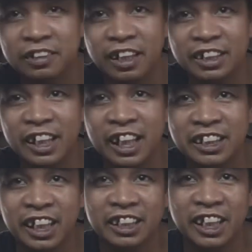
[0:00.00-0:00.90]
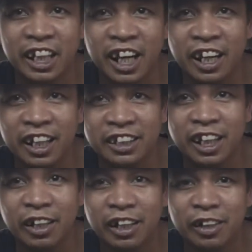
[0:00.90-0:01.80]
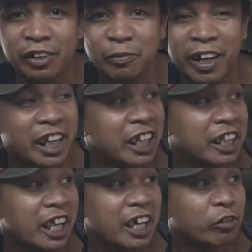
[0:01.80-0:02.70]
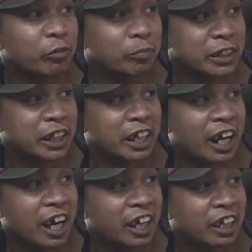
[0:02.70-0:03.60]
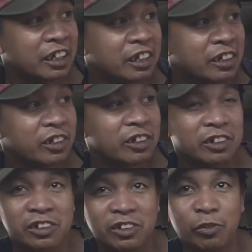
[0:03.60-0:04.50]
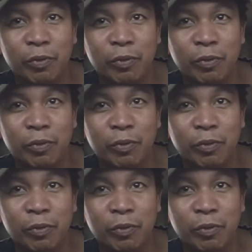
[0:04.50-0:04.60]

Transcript: Kasi kasi sira ng isang maninda yung masira eh yung